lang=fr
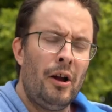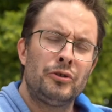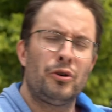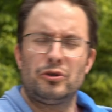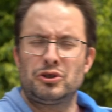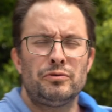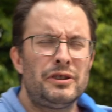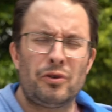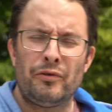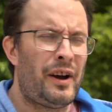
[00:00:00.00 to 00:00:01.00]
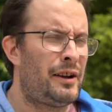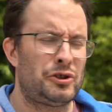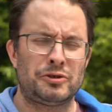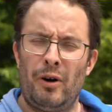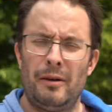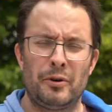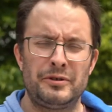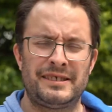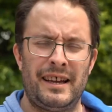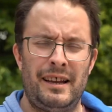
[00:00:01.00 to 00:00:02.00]
Donc aujourd'hui, trouver un logement à
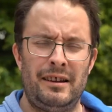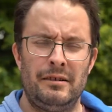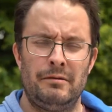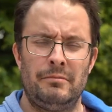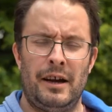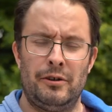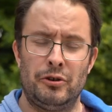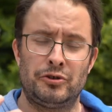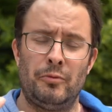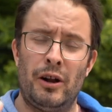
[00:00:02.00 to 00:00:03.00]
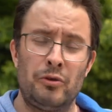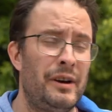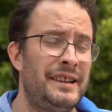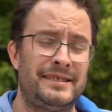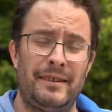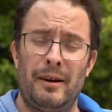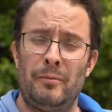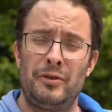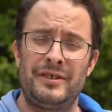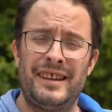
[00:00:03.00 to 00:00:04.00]
Bruxelles, un logement à louer, c'est
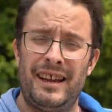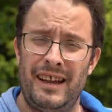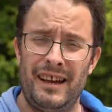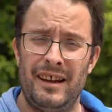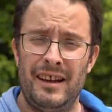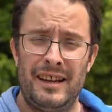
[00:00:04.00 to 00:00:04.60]
vraiment une galère.